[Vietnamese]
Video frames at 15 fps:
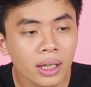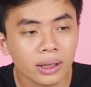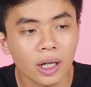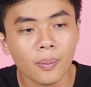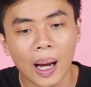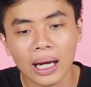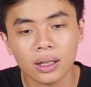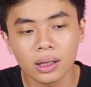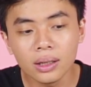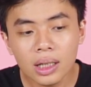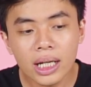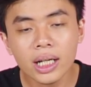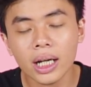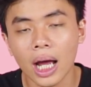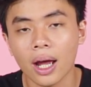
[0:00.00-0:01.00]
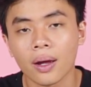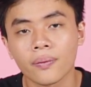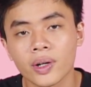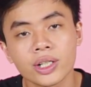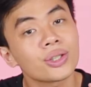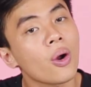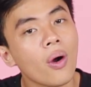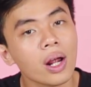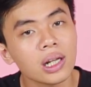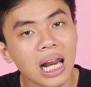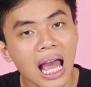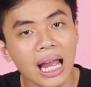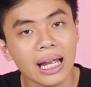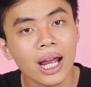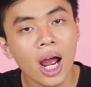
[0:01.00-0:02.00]
thì các bạn cứ liên hệ với số
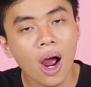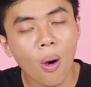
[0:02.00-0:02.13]
hotline